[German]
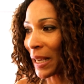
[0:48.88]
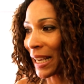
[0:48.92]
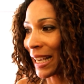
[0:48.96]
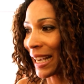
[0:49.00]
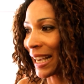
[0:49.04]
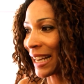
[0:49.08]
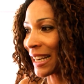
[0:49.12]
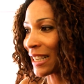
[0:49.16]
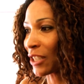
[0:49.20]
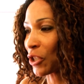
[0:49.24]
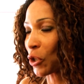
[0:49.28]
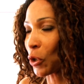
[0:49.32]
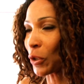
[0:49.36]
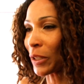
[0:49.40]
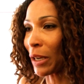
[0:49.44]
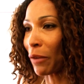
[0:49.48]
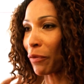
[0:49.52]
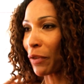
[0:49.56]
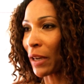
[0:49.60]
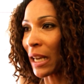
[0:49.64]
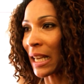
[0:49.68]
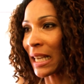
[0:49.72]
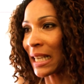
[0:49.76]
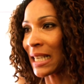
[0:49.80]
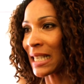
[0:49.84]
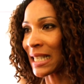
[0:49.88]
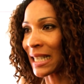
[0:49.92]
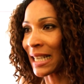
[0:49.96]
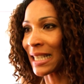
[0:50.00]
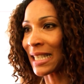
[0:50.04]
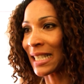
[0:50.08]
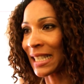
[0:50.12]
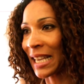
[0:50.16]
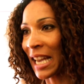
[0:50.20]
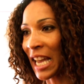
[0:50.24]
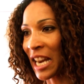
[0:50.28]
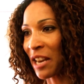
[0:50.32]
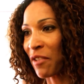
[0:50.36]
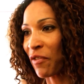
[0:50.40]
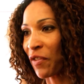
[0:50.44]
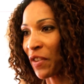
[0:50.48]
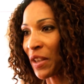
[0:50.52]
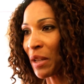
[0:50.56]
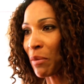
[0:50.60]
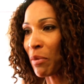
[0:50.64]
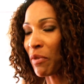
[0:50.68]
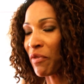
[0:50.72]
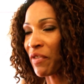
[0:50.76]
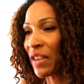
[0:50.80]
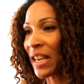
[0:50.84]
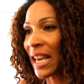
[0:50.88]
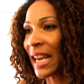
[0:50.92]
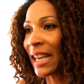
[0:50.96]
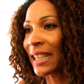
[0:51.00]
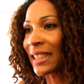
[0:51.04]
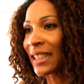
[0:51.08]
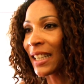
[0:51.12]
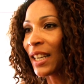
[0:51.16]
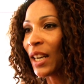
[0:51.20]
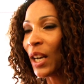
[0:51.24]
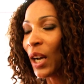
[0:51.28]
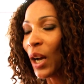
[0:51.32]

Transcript: der gerne schulterfrei ist, der sich gerne viel bewegt.